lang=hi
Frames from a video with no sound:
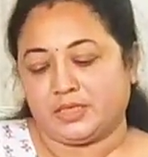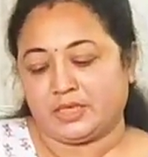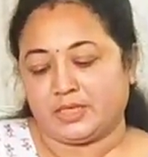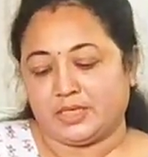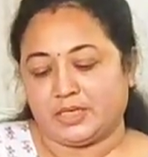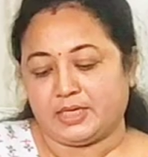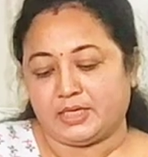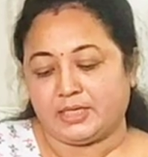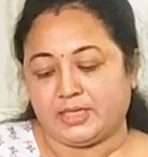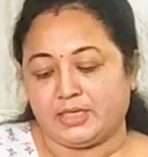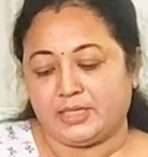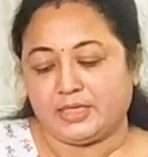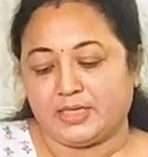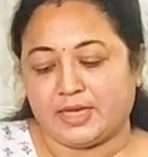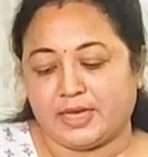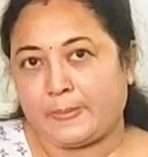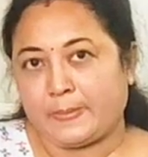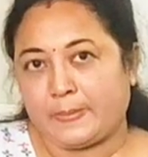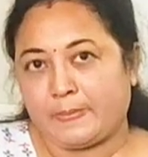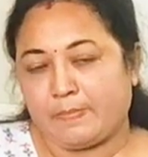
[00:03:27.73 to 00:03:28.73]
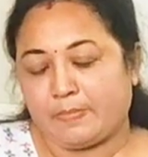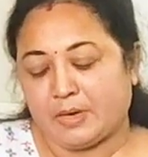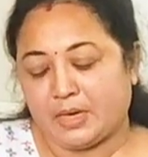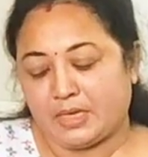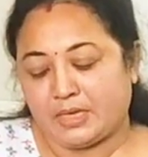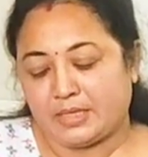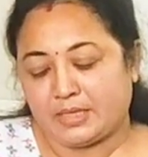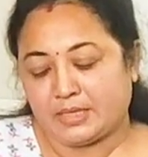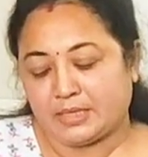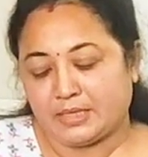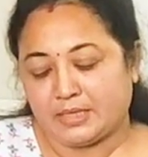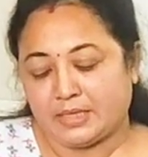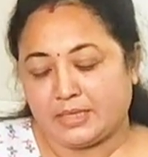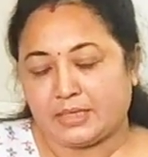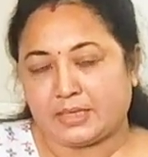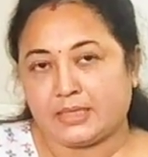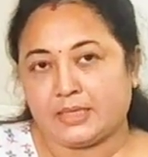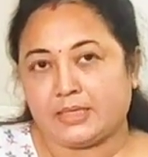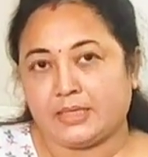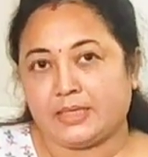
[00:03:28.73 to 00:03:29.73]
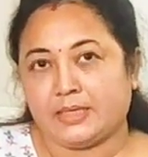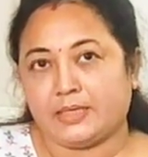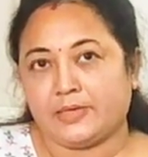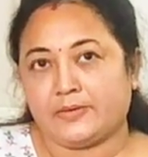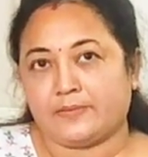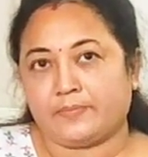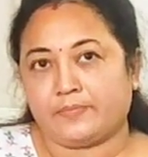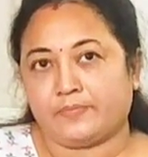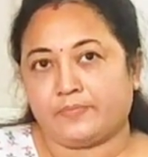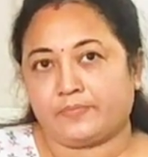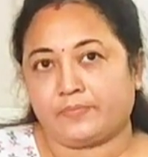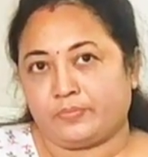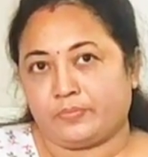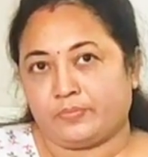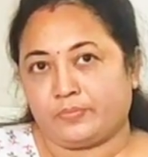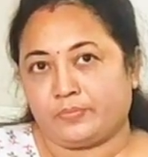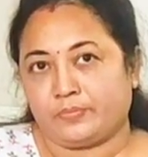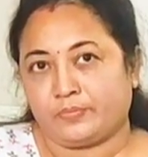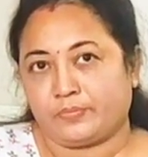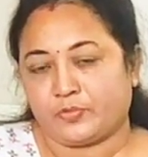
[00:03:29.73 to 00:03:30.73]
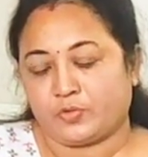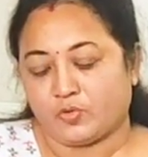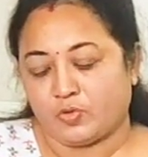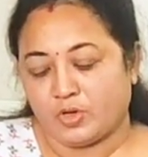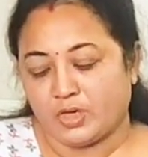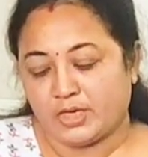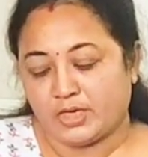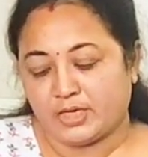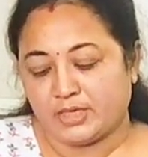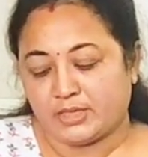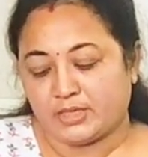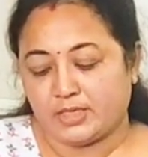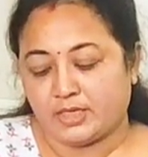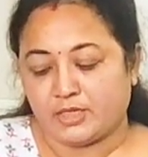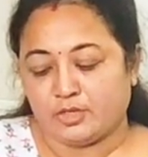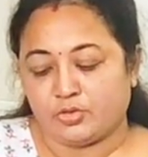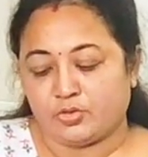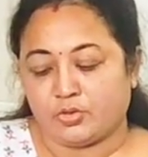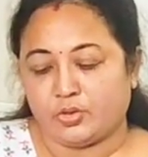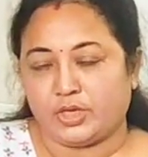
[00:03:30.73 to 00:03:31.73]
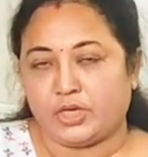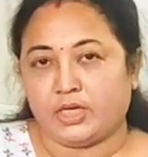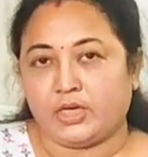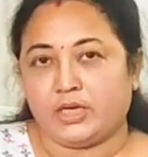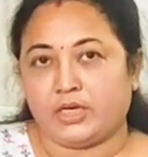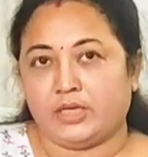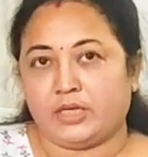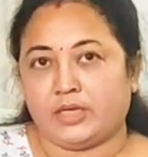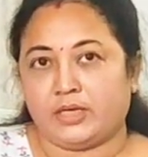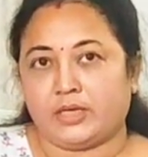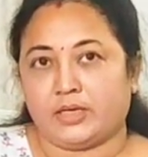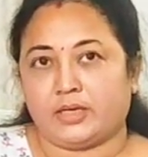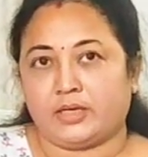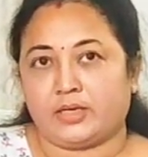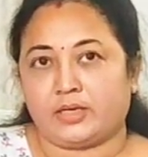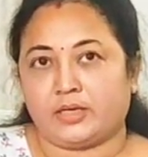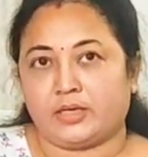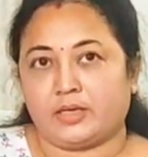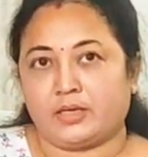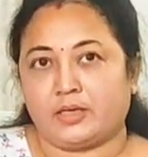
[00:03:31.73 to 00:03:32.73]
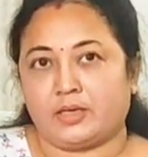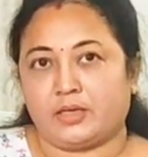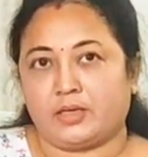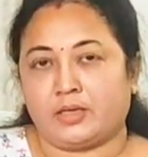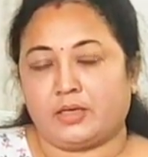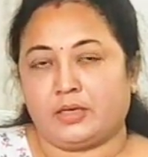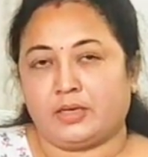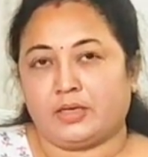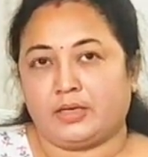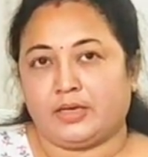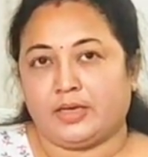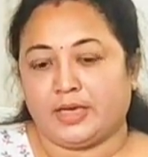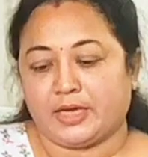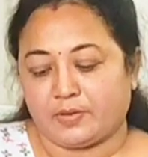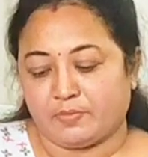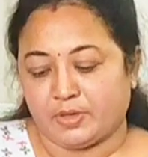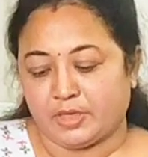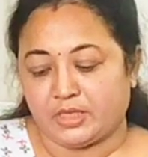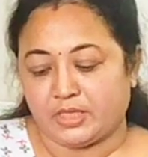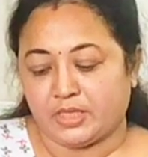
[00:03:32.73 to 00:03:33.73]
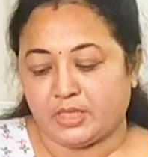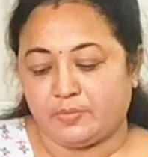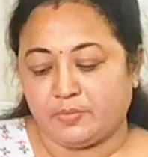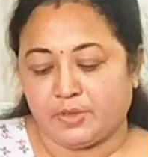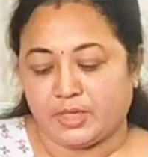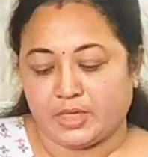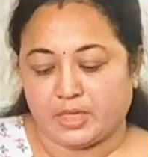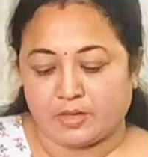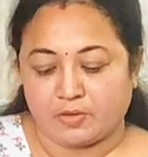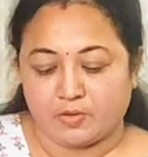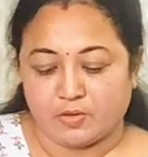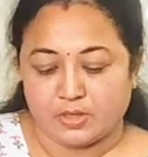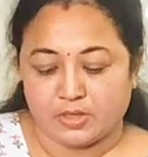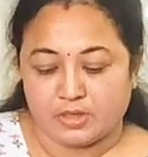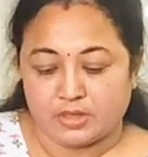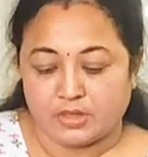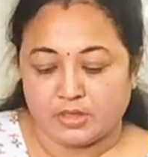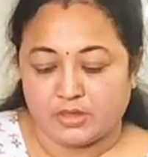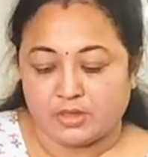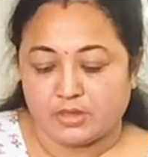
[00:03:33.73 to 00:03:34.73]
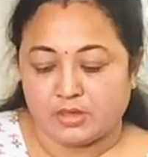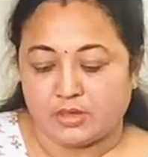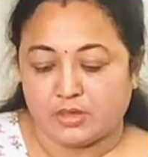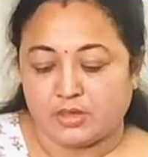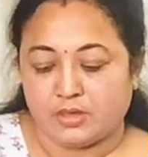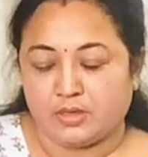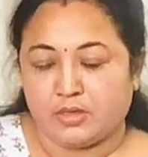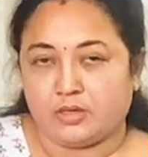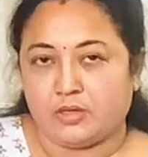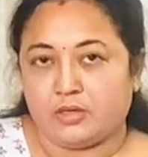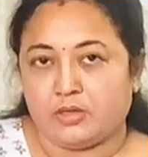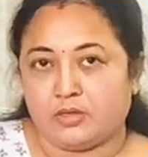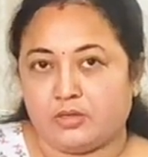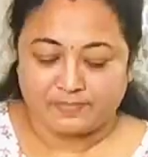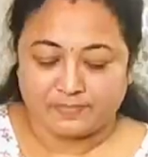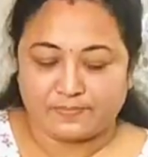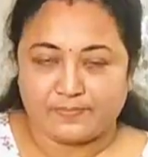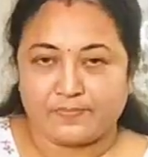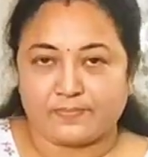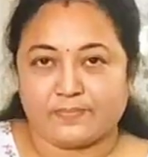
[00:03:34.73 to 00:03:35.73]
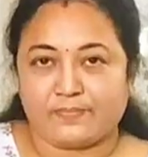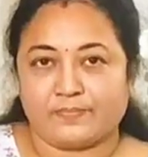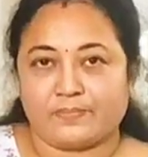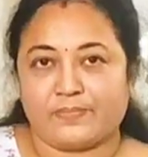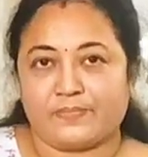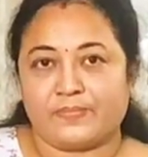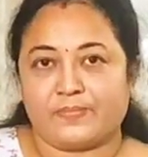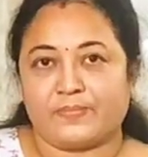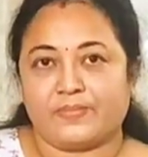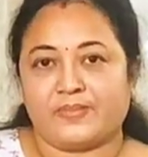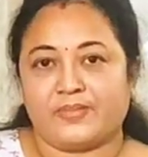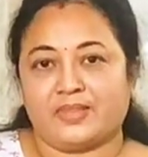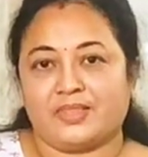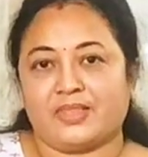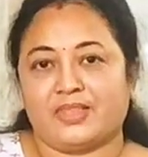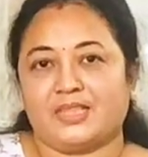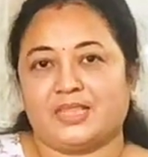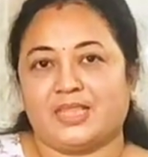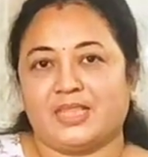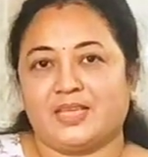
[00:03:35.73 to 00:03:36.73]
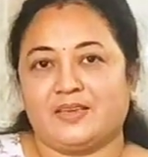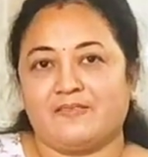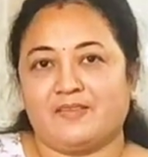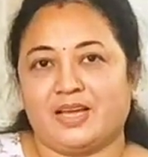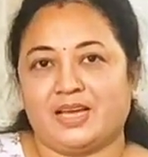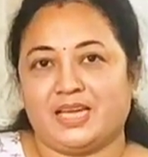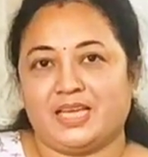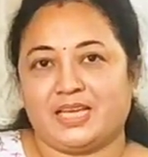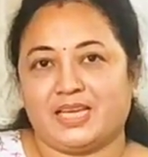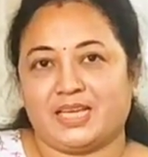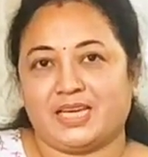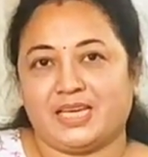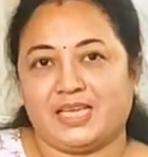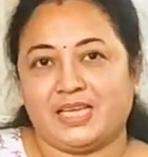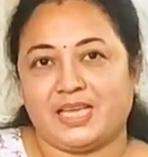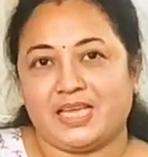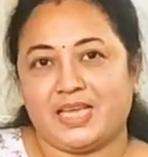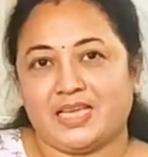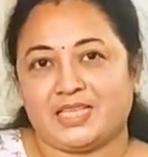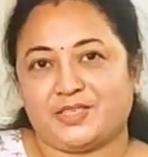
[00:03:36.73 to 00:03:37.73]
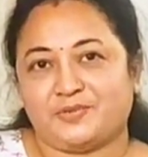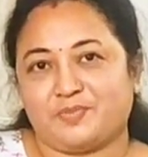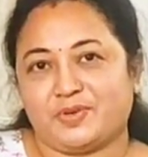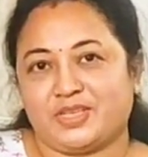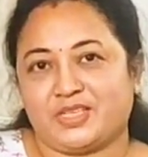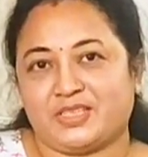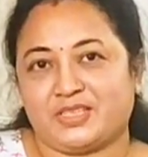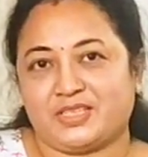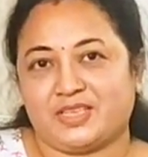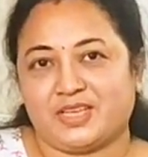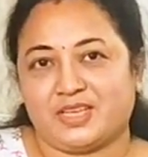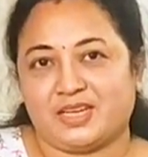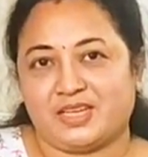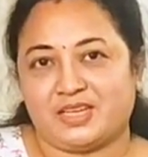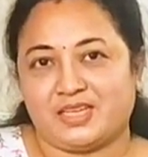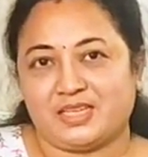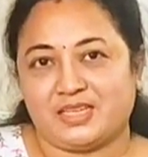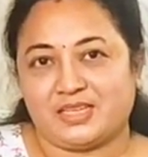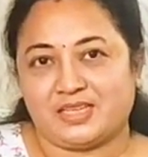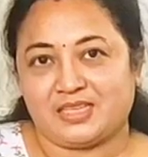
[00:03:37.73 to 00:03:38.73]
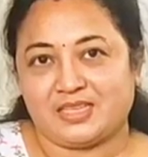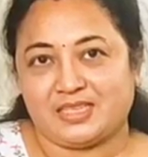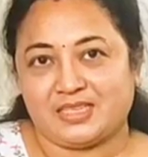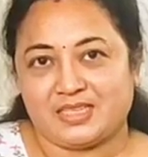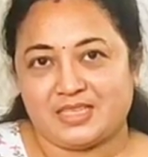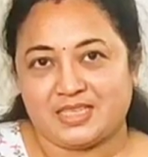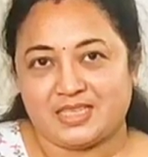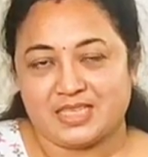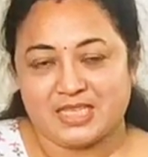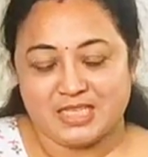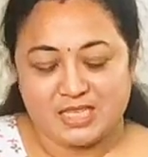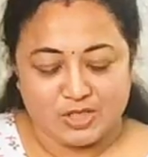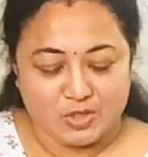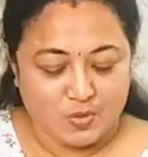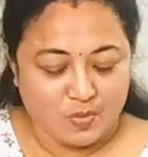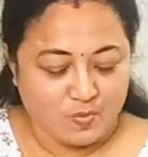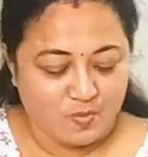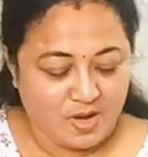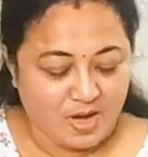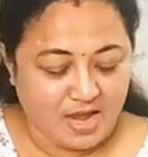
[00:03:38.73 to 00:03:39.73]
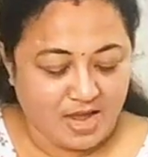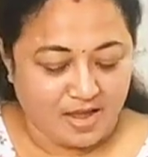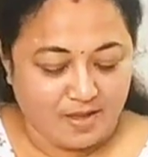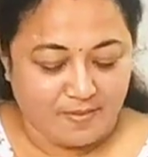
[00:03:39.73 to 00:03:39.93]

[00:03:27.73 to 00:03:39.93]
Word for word: ये एलईडी लाइट मल्टी कलर की है गोल्डन थी तो ये ली है एक मंदिर में है गोल्डन दिवाली के लिए ये स्पेशल शुभ लाभ